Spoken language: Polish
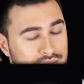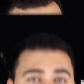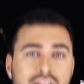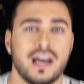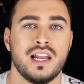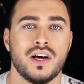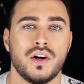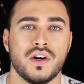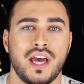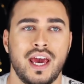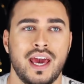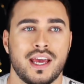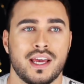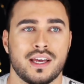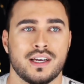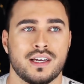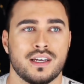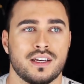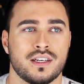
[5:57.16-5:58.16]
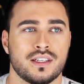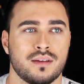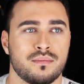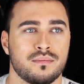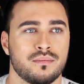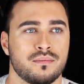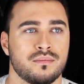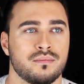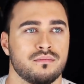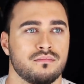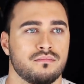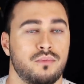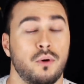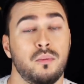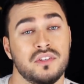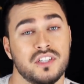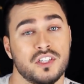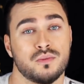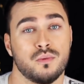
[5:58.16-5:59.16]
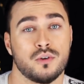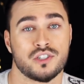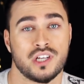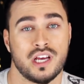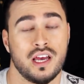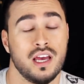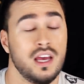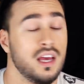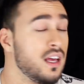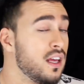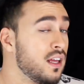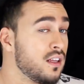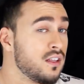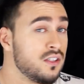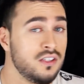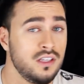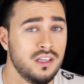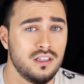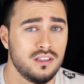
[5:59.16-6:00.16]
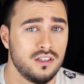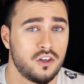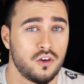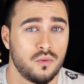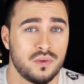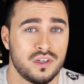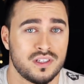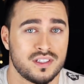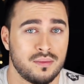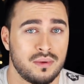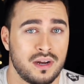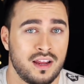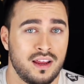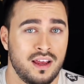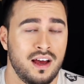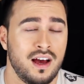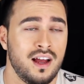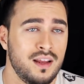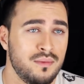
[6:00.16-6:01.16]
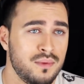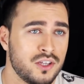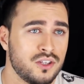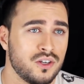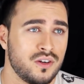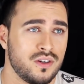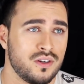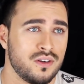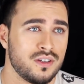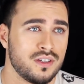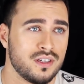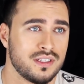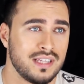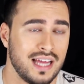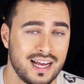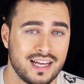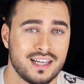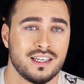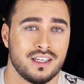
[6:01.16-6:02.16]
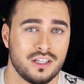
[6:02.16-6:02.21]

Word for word: No ale okej, okay, e, popisać może Nikt nikomu nie zabrania, ale mnie to tak